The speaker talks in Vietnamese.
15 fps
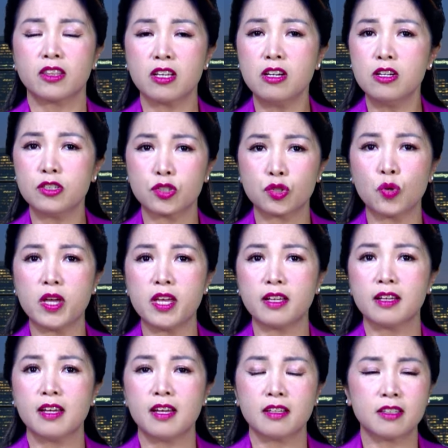thường xuyên
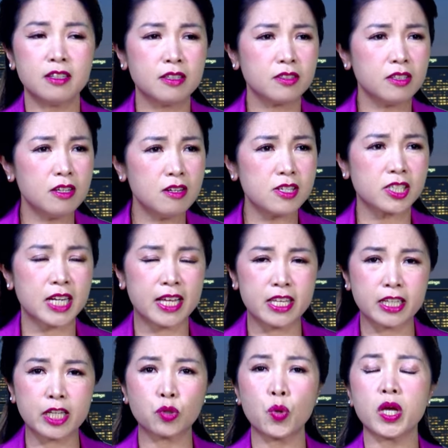cứ đưa ra
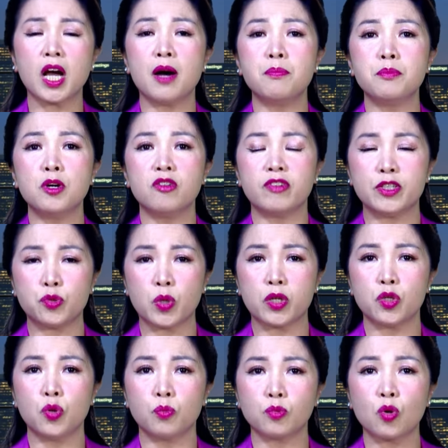những cái thuyết âm mưu về
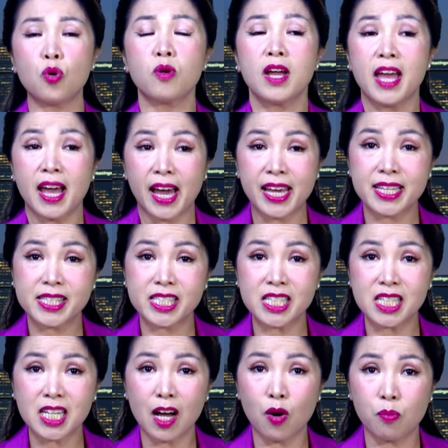chuyện dùng thuốc, hay
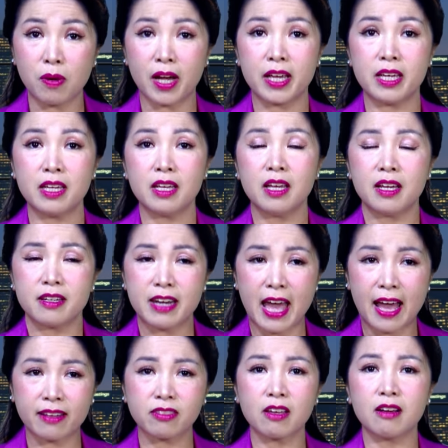chính ông ấy
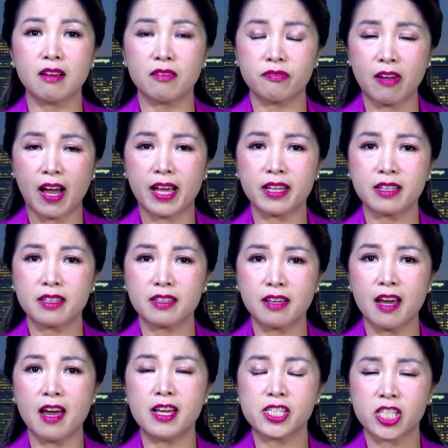đã từng phải
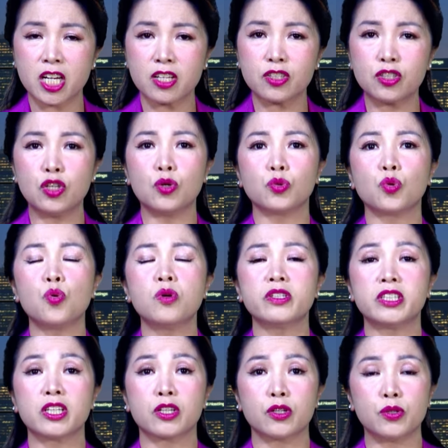kê rất nhiều thuốc
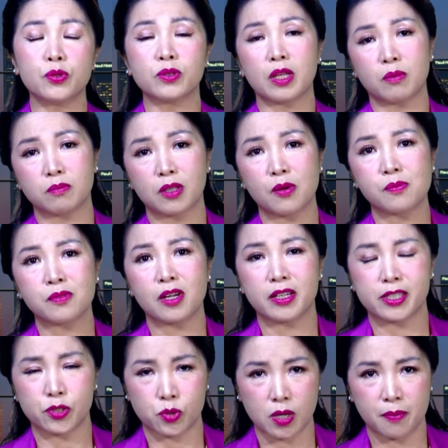cho cựu Tổng thống
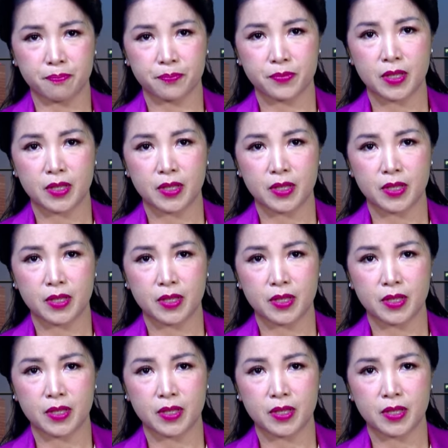Donald Trump.